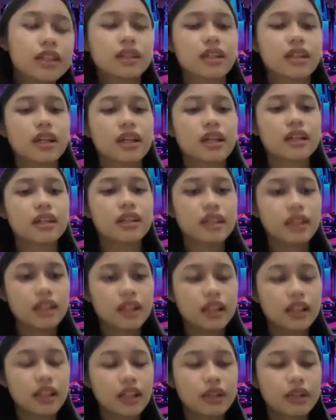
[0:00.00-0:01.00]
Nah,
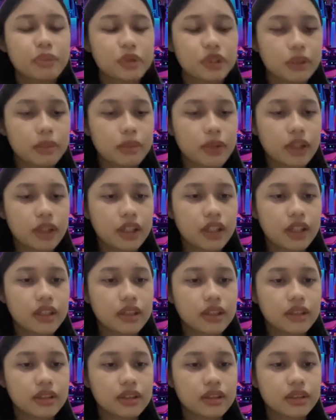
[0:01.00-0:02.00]
kalian bisa pakai
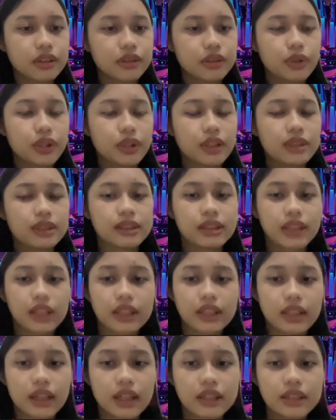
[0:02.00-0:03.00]
uh, eh, UI
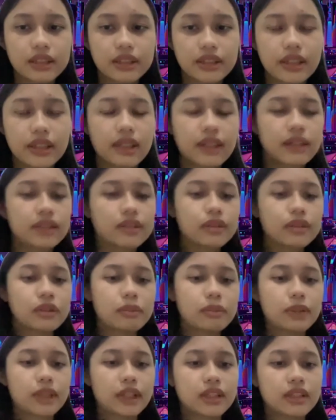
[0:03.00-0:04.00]
designer aja gitu,
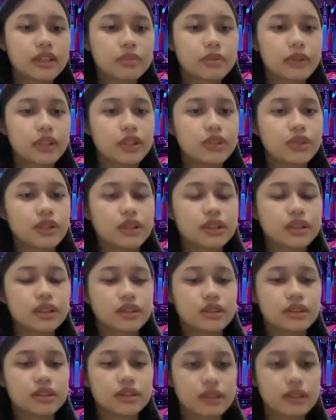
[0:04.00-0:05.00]
apply sebagai UI
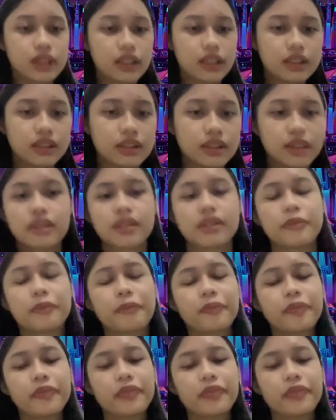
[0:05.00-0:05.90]
designer.